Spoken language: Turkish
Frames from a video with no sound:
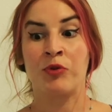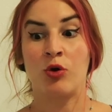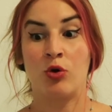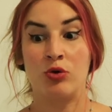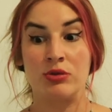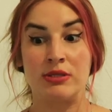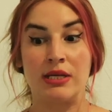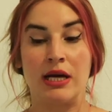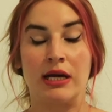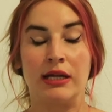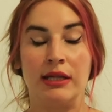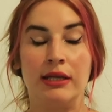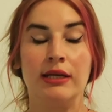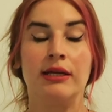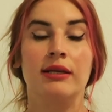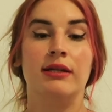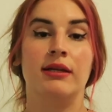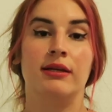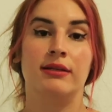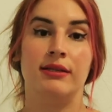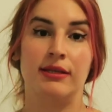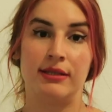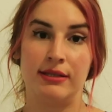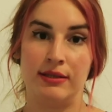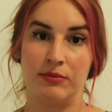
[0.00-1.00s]

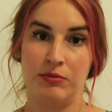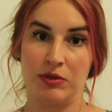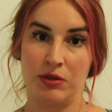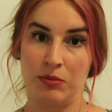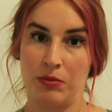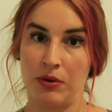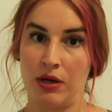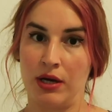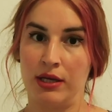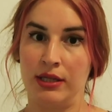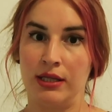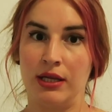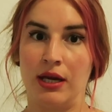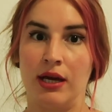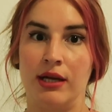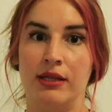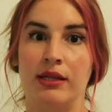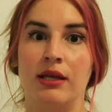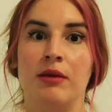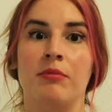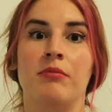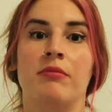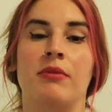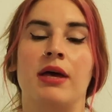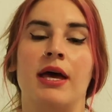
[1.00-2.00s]
özellikle dediğim gibi
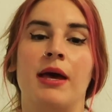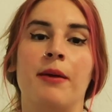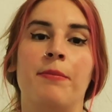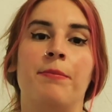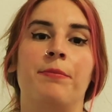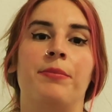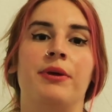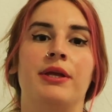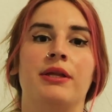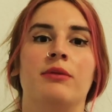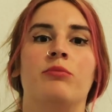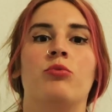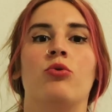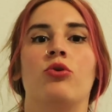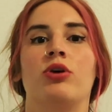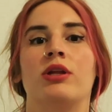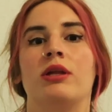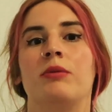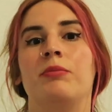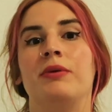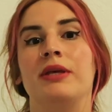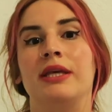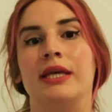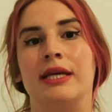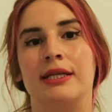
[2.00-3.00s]
anneannem hep beni
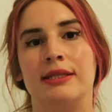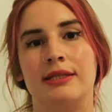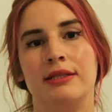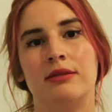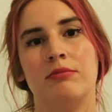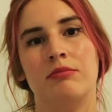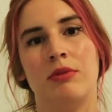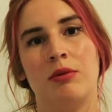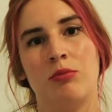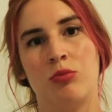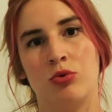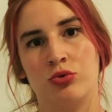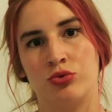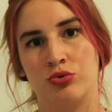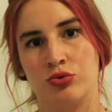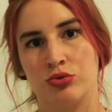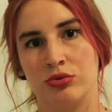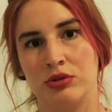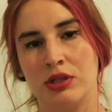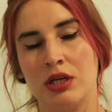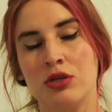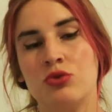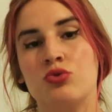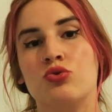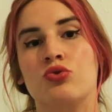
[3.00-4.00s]
böyle bir yedirme
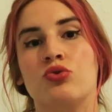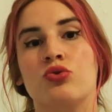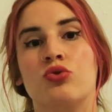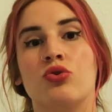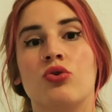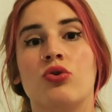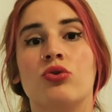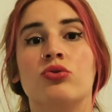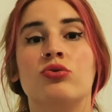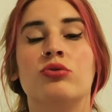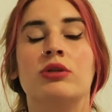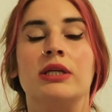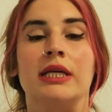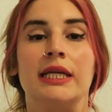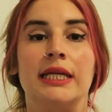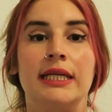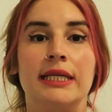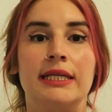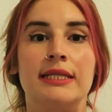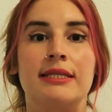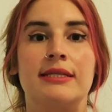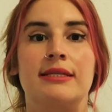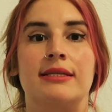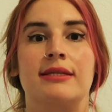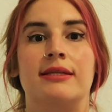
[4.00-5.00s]
modunda. Çünkü onun
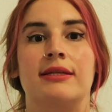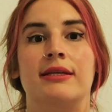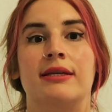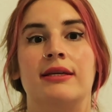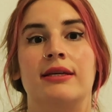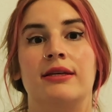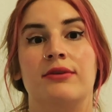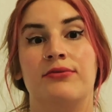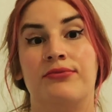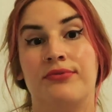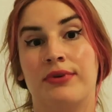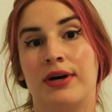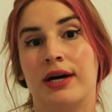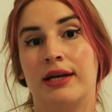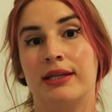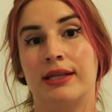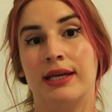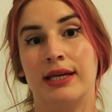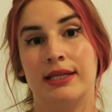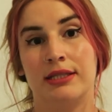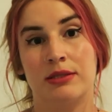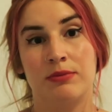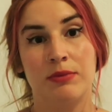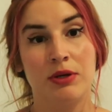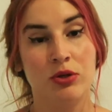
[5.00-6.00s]
ilgisini
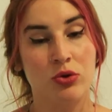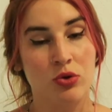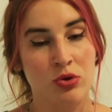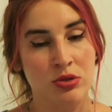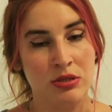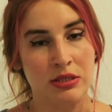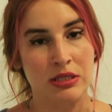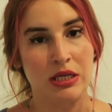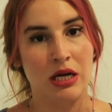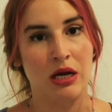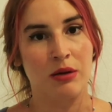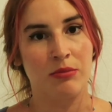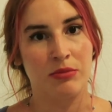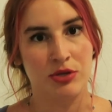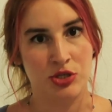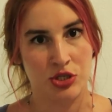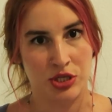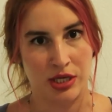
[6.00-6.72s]
ifade etme, gösterme